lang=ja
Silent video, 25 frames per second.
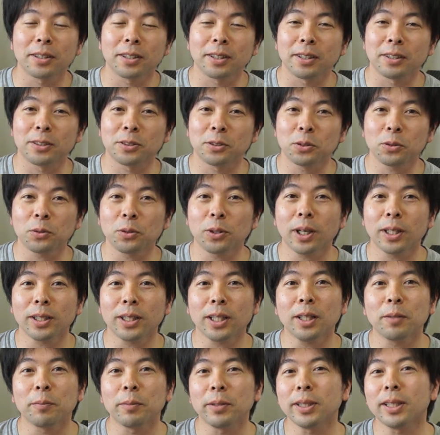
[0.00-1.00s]
必要か
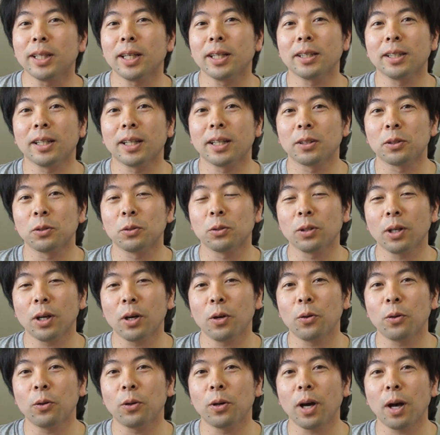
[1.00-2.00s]
なみたいな動
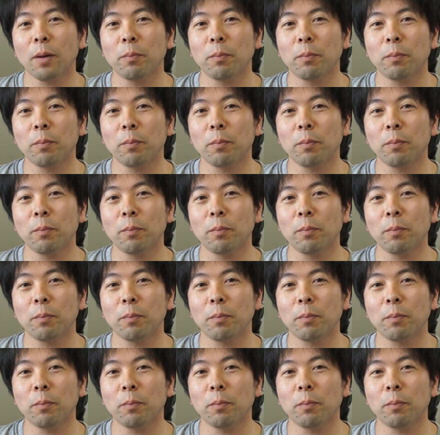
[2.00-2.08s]
画を